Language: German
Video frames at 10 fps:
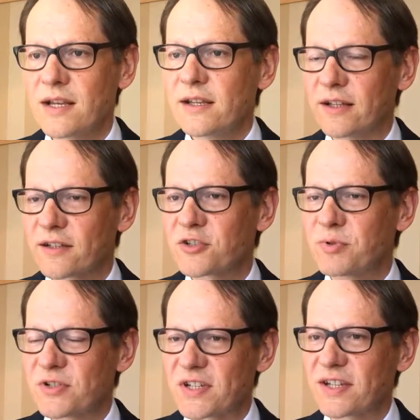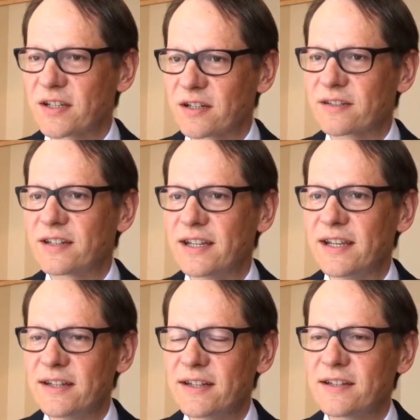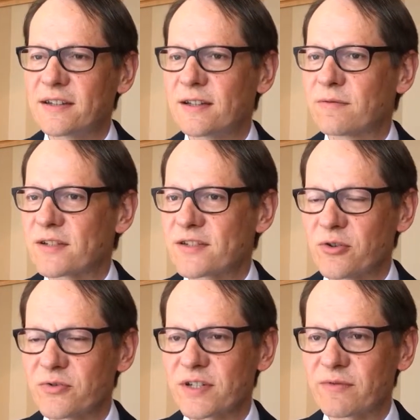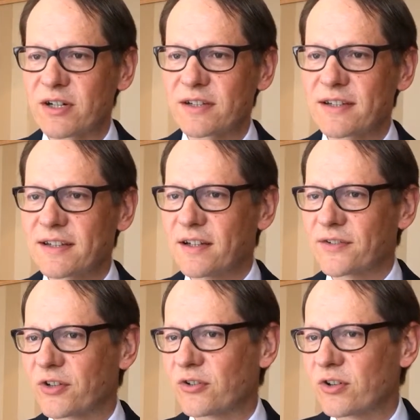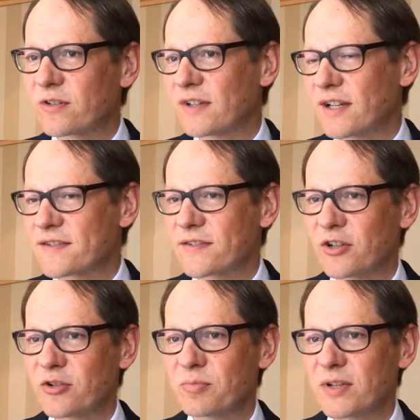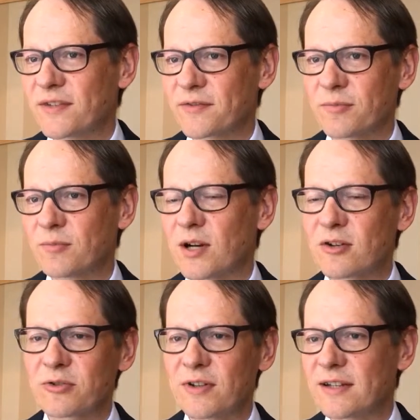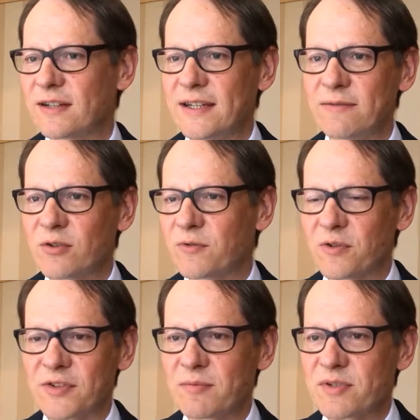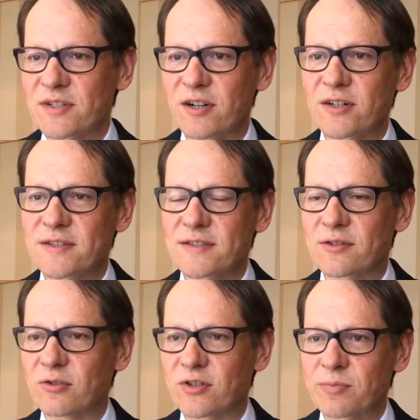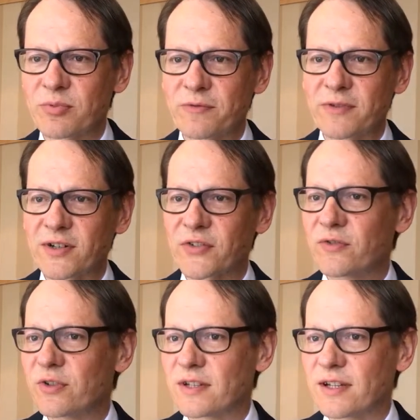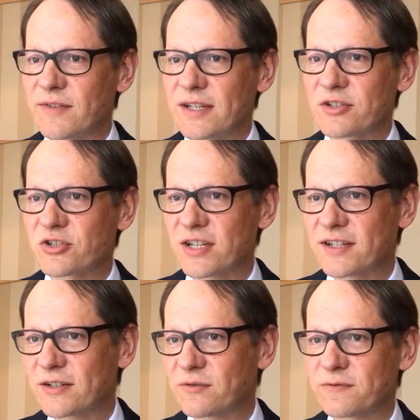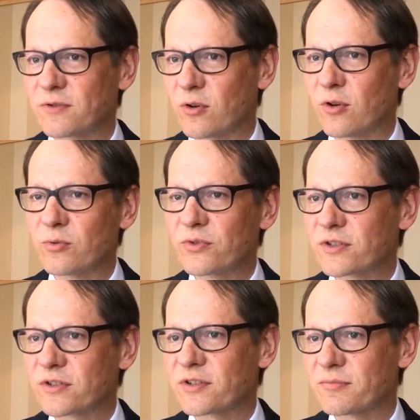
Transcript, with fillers: Ja, das spielt sicher rein in die Inflationserwartungen. Also auch dort, wenn jetzt der Ölpreis vom aktuellen Niveau von 70, 80 Dollar pro Fass würde äh, weiter steigen auf 100 oder